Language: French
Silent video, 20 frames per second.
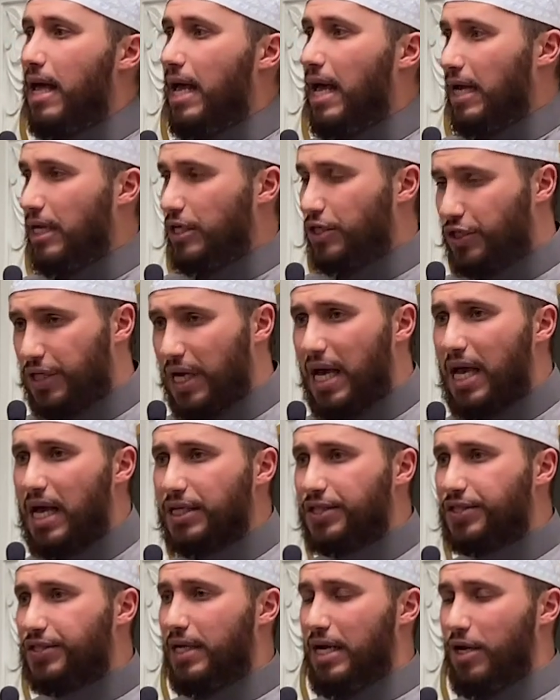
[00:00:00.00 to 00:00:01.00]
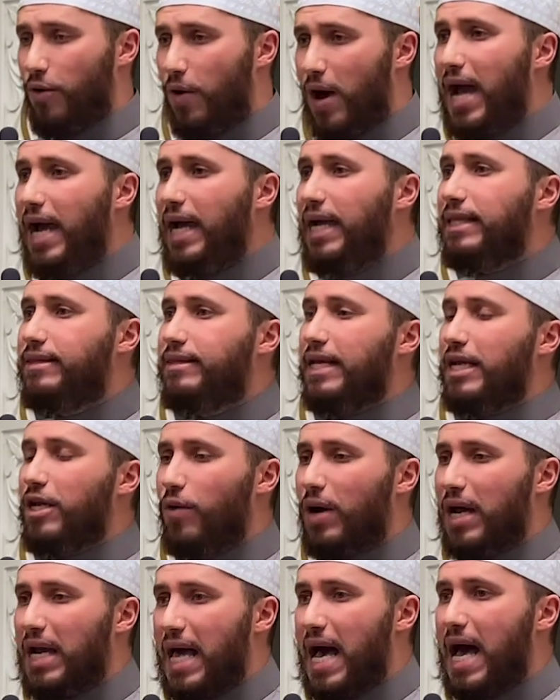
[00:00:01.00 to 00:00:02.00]
الشخص الواحد
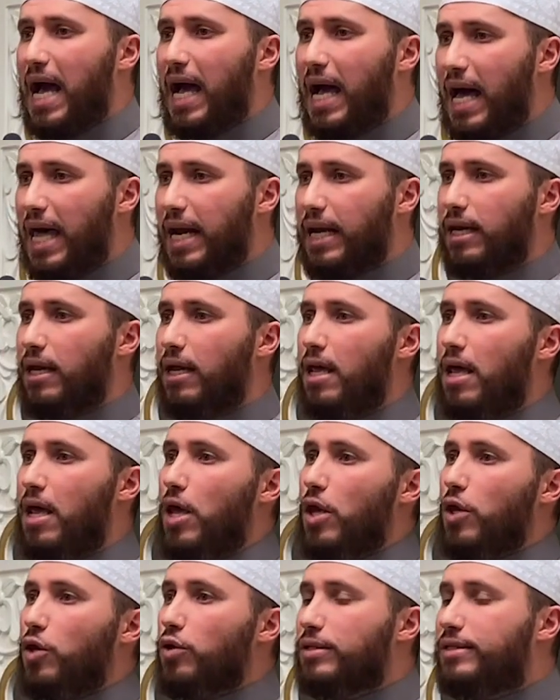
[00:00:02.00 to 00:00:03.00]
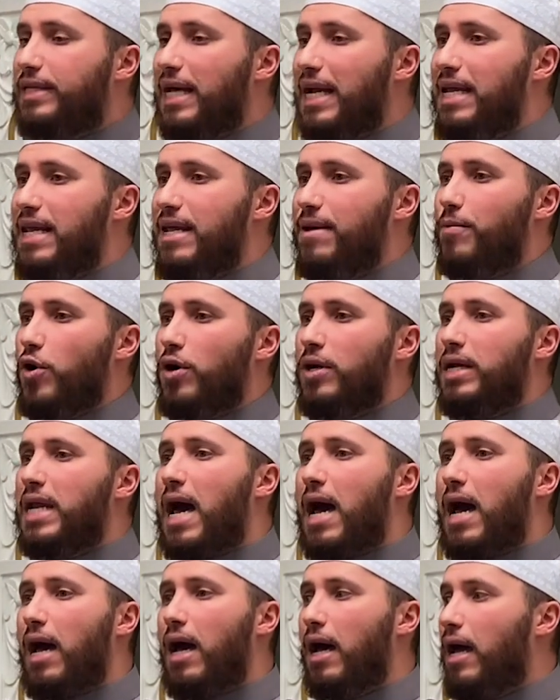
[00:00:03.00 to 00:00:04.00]
تلو الآخر يسلمون
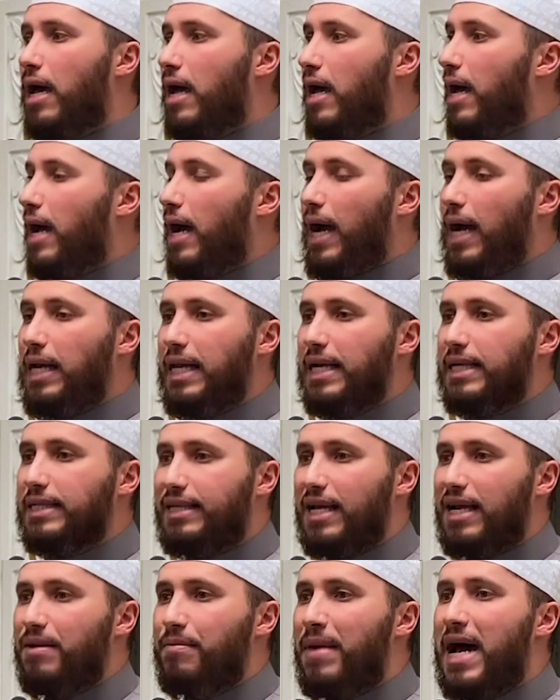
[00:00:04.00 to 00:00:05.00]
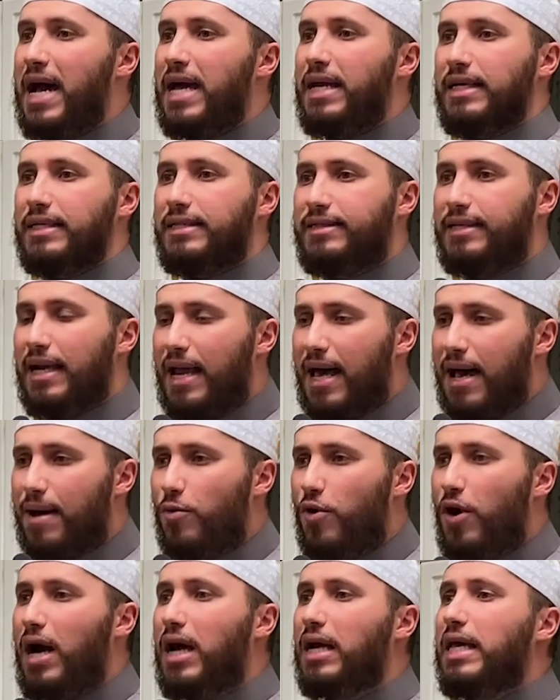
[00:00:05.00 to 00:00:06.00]
على سلمان
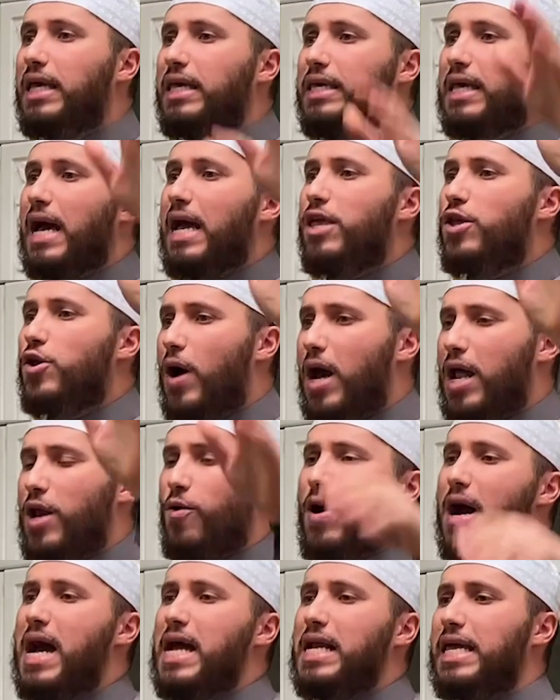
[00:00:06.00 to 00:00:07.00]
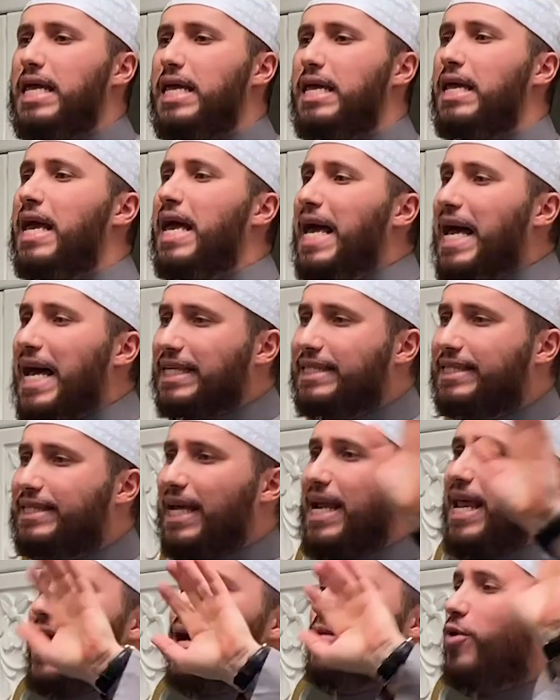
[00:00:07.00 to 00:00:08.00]
السلام عليك أيها الوالي
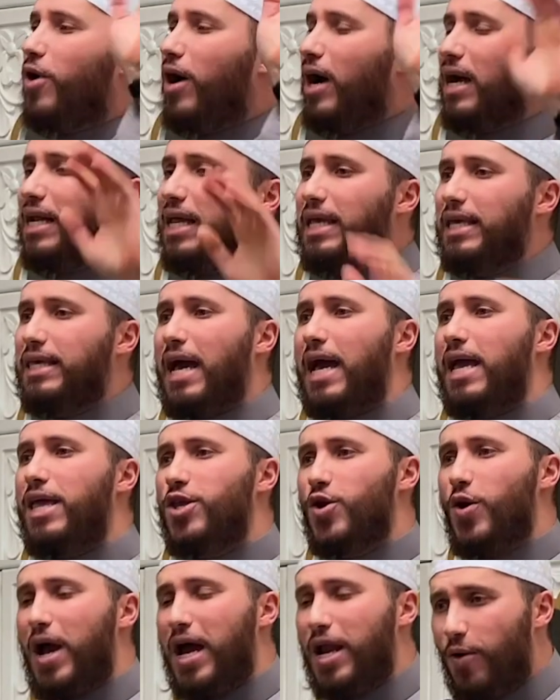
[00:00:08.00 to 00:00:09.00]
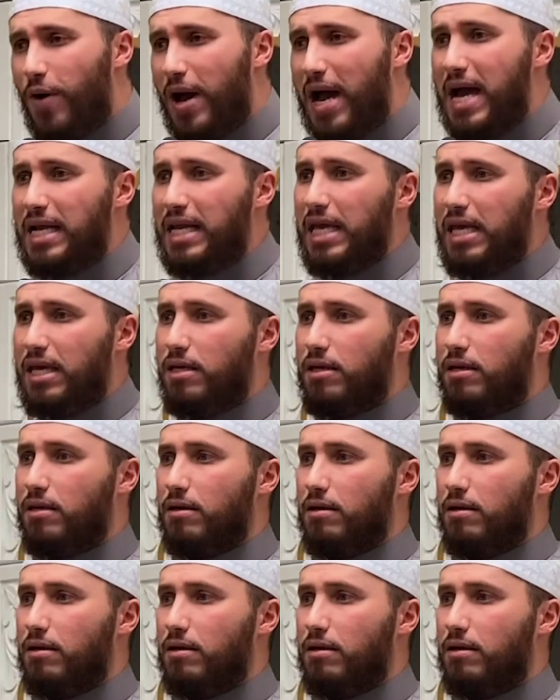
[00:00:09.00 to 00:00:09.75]
السلام عليك أيها الوالي